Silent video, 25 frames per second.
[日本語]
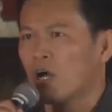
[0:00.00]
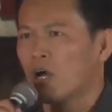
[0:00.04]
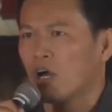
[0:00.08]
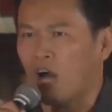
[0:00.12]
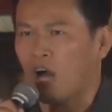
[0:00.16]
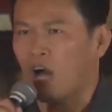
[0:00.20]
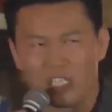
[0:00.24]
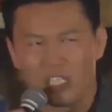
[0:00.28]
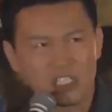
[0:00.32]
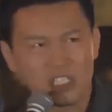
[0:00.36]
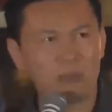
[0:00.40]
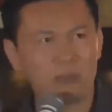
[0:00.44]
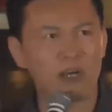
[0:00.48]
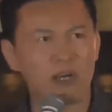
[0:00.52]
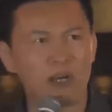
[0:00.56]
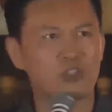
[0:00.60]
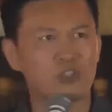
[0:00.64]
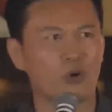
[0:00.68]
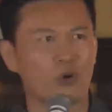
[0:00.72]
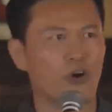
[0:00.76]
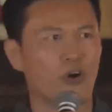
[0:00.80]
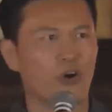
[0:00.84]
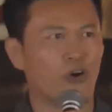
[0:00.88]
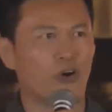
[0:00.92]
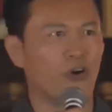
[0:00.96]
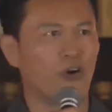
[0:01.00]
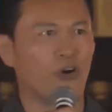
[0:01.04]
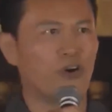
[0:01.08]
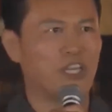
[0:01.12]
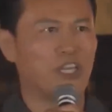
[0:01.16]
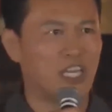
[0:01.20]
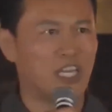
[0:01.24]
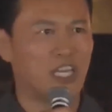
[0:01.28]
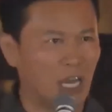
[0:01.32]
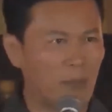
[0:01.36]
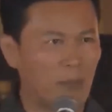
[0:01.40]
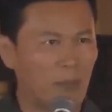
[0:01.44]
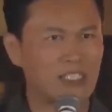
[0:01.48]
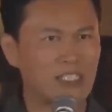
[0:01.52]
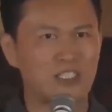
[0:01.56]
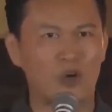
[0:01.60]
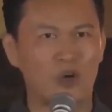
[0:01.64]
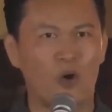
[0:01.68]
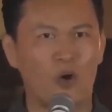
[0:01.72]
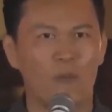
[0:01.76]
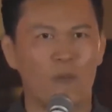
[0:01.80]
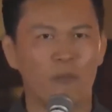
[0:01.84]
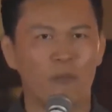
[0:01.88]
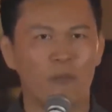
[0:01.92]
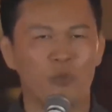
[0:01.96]
勝ちましょうよいけます
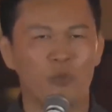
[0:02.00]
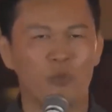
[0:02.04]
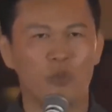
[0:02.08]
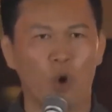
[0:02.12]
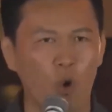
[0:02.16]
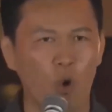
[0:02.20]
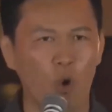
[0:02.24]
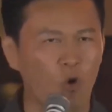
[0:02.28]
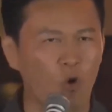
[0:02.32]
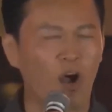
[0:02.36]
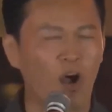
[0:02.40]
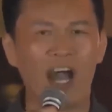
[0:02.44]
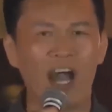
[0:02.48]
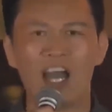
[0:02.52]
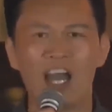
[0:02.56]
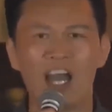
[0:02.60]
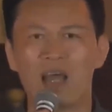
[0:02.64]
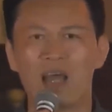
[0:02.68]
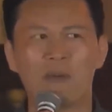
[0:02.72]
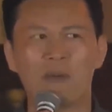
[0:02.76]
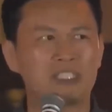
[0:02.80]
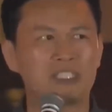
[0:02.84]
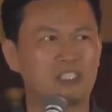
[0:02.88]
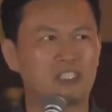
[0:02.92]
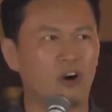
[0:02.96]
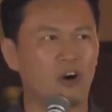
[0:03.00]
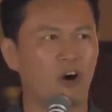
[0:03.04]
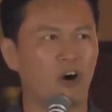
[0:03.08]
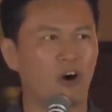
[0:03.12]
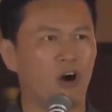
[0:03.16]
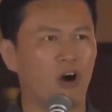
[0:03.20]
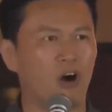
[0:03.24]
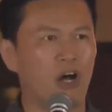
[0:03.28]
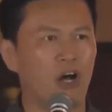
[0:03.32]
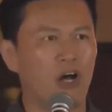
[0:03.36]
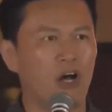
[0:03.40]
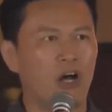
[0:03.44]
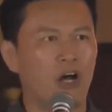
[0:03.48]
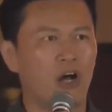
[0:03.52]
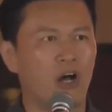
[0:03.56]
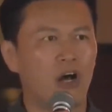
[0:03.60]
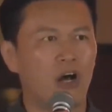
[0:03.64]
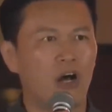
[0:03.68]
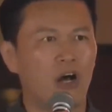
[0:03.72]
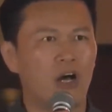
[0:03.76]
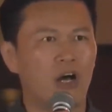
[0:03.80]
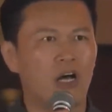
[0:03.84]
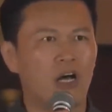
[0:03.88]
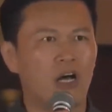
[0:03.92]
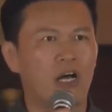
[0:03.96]
よ党を変えれますよ
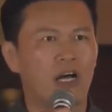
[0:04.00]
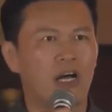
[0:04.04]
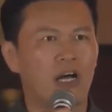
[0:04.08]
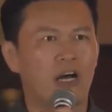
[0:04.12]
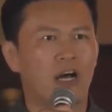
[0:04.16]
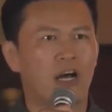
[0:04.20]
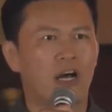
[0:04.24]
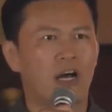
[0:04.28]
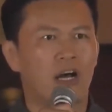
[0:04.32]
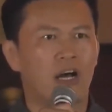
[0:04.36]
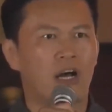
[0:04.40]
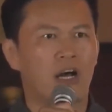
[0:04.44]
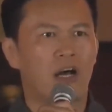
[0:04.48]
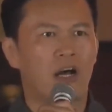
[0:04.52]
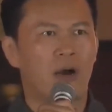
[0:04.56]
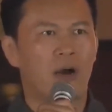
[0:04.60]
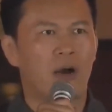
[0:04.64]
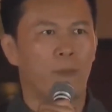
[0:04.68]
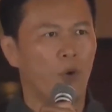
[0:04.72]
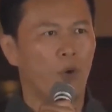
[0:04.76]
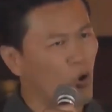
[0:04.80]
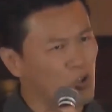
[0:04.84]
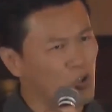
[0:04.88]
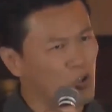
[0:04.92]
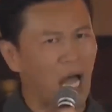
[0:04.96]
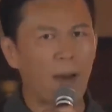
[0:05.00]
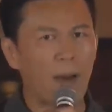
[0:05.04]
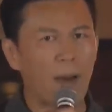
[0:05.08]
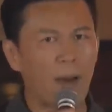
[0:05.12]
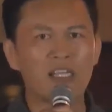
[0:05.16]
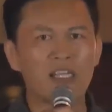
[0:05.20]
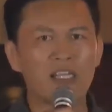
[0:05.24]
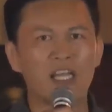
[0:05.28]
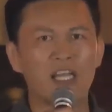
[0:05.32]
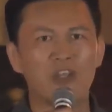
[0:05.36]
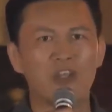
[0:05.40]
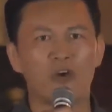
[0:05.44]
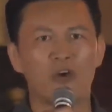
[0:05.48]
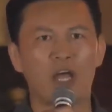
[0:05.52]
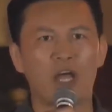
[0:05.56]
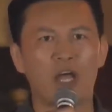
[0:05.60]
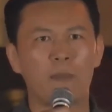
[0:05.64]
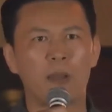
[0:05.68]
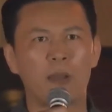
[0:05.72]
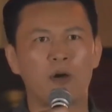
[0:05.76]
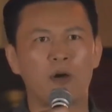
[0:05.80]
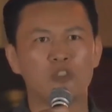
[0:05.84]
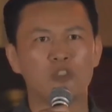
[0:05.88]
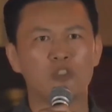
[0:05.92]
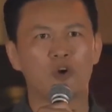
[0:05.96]
もう黙ってんのや
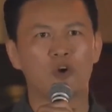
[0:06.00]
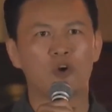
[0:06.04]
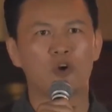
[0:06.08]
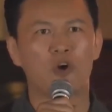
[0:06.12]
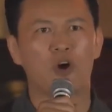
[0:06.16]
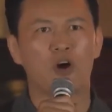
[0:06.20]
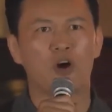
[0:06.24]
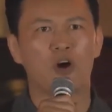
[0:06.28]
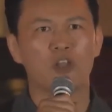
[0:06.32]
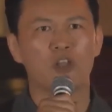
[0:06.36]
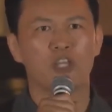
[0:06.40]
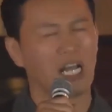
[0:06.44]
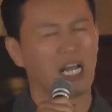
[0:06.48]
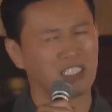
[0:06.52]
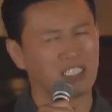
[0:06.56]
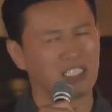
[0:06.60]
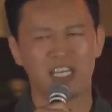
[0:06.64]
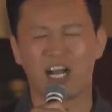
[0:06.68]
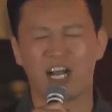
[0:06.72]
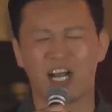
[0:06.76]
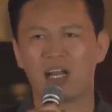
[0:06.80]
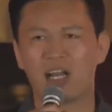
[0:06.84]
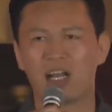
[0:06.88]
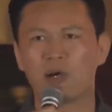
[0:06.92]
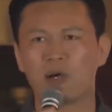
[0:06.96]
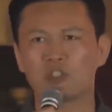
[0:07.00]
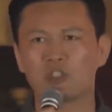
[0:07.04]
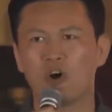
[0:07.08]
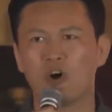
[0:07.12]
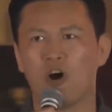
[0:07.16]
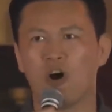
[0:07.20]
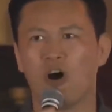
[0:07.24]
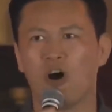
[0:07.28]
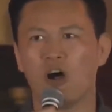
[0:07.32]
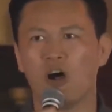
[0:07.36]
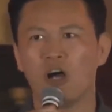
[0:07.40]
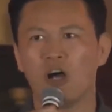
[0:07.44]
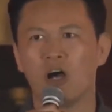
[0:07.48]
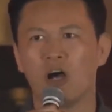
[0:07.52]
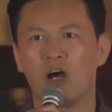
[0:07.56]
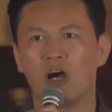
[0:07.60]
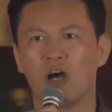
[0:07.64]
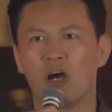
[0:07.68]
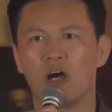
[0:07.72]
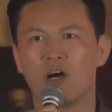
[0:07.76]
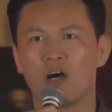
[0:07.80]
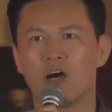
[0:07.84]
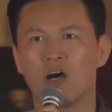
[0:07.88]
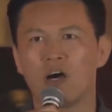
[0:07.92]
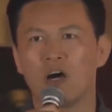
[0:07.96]
めましょう立ち上がりましょう
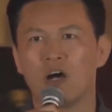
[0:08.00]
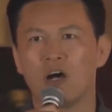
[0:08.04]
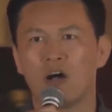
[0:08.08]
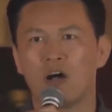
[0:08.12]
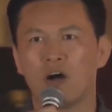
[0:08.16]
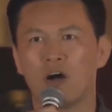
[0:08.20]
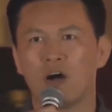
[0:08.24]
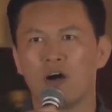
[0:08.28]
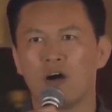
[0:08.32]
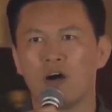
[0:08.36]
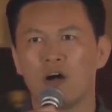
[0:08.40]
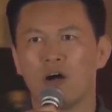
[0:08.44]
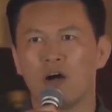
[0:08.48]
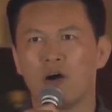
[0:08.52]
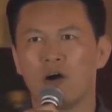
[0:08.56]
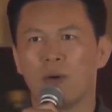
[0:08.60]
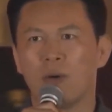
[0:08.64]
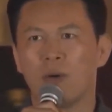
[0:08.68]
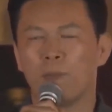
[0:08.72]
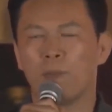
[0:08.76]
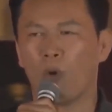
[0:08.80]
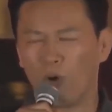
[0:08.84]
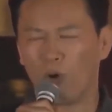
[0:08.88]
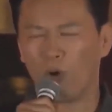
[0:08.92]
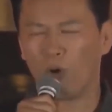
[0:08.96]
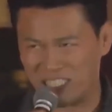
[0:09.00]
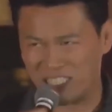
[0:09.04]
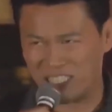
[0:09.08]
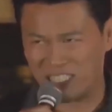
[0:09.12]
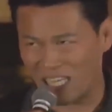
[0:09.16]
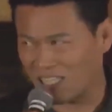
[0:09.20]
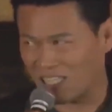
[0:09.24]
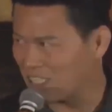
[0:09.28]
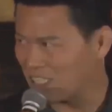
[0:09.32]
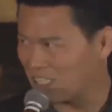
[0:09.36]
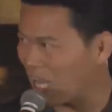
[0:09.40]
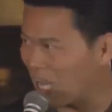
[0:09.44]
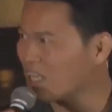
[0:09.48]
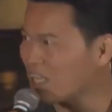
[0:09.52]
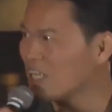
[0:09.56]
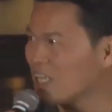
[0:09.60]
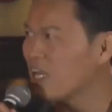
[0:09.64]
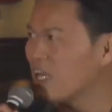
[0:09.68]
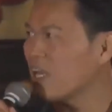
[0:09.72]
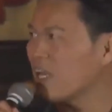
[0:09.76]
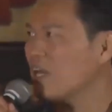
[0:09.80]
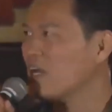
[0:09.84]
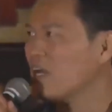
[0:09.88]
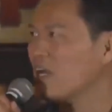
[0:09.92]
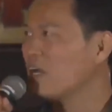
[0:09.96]
僕は絶対
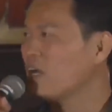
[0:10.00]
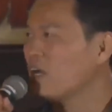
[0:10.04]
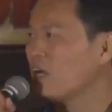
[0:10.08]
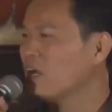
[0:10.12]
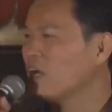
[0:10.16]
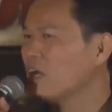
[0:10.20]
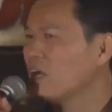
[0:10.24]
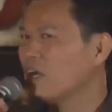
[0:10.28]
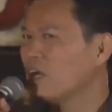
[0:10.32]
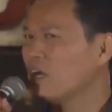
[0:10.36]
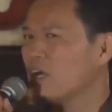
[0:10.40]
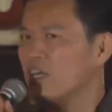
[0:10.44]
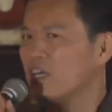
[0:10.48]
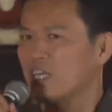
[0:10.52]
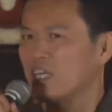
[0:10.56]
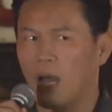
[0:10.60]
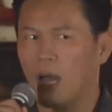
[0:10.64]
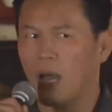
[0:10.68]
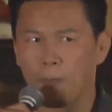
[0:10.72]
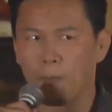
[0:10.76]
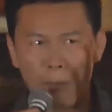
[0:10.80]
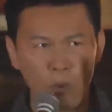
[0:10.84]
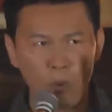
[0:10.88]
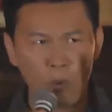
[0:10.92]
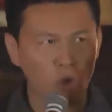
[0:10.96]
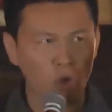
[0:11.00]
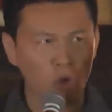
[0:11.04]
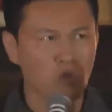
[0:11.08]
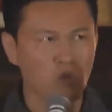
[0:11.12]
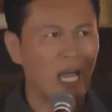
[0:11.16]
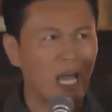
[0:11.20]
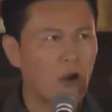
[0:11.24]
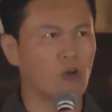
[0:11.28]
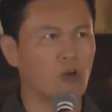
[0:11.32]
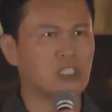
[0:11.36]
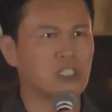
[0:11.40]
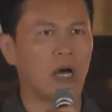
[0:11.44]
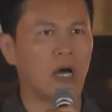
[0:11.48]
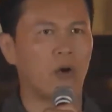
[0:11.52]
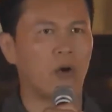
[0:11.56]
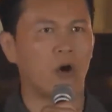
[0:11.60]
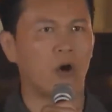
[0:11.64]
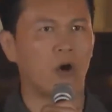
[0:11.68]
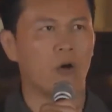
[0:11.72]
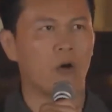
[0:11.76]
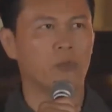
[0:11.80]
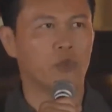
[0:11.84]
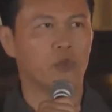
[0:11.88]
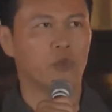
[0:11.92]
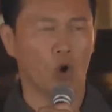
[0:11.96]
に山本太郎さん
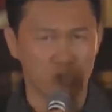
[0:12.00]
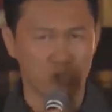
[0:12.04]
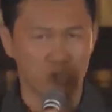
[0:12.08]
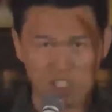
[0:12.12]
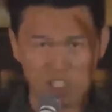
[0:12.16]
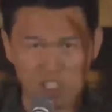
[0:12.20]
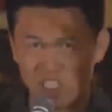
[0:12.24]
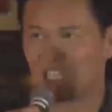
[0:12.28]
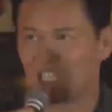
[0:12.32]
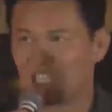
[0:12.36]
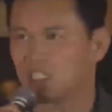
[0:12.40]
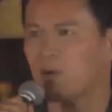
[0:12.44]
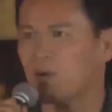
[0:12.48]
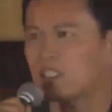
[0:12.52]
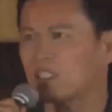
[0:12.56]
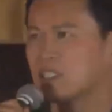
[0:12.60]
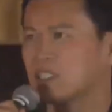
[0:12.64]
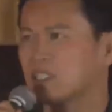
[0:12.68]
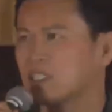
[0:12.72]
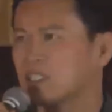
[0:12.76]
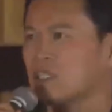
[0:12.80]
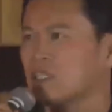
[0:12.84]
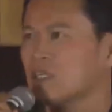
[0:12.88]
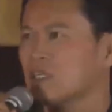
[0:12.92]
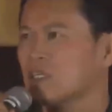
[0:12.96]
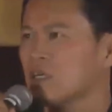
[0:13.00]
を都知事にします